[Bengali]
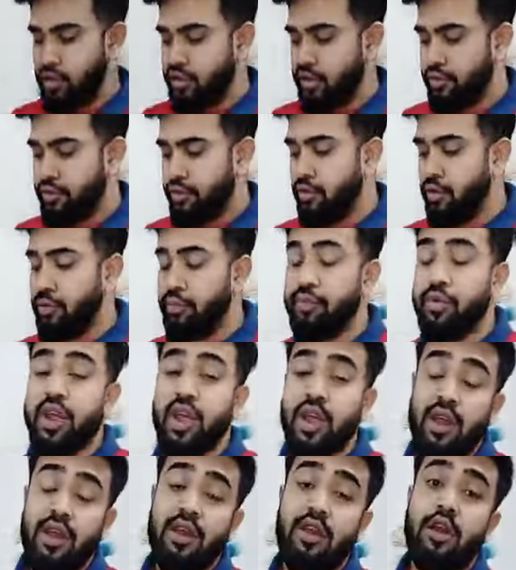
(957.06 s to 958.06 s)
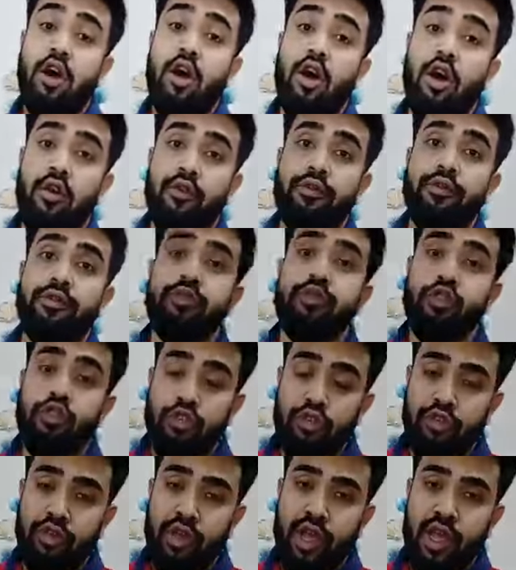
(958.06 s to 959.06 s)
হচ্ছে ফুল প্রিন্ট অফ
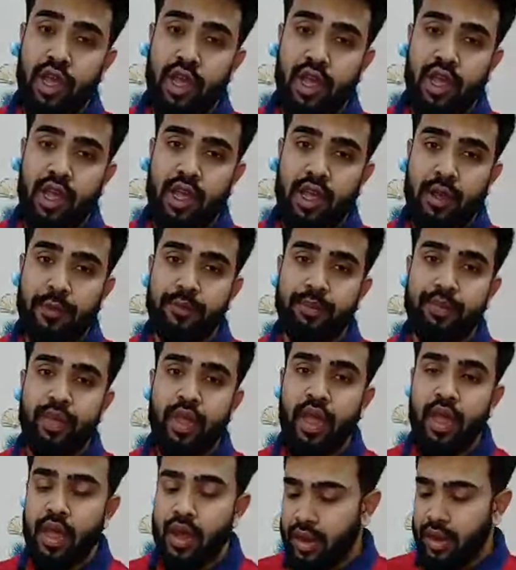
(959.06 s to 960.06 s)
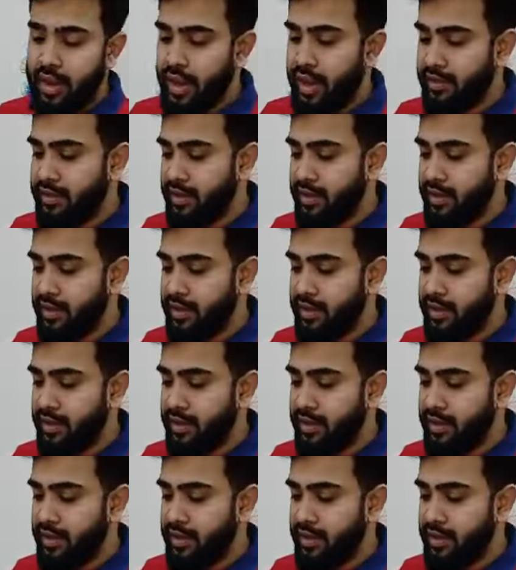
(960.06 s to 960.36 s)
চুনরি ঠিক